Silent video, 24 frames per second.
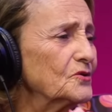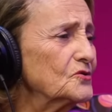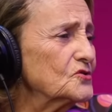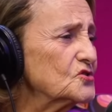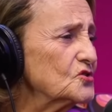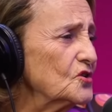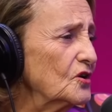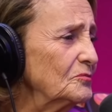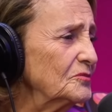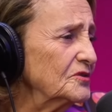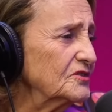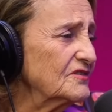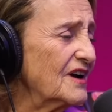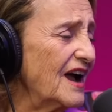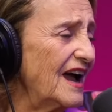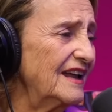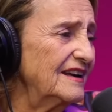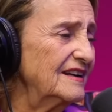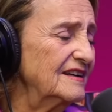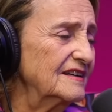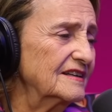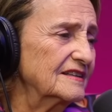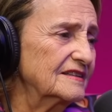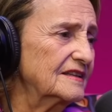não tem. O é muito
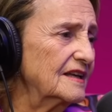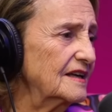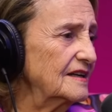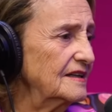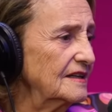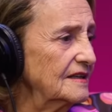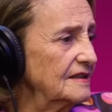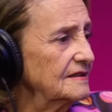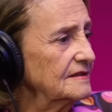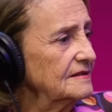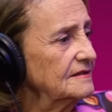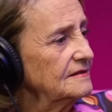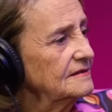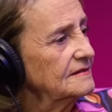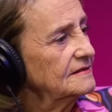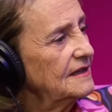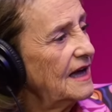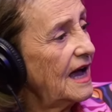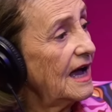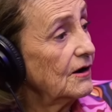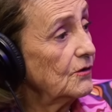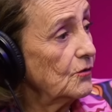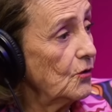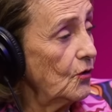careta, né?
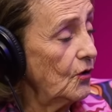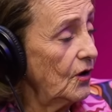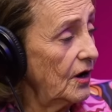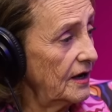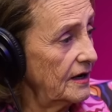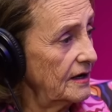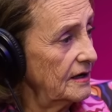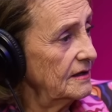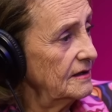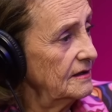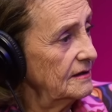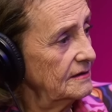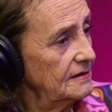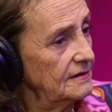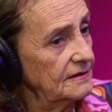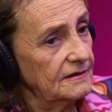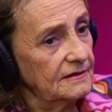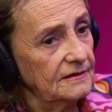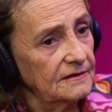É. Agora